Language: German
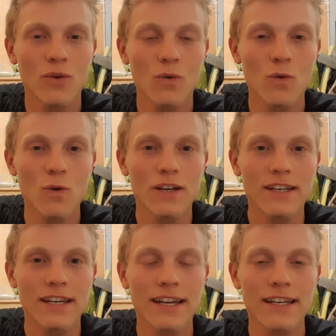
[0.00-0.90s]

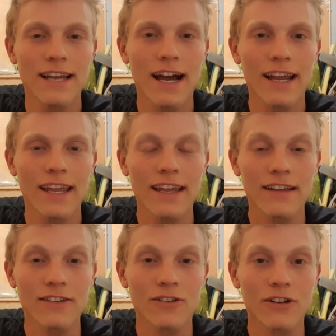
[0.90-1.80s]
Und dann ging
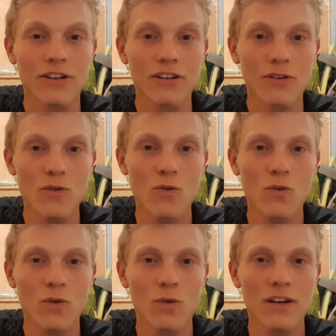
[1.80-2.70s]
es heute hoch
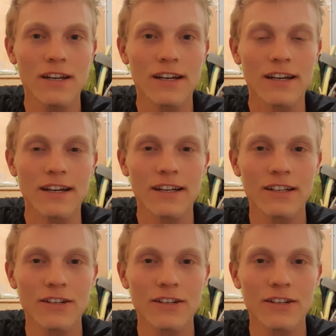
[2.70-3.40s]
und runter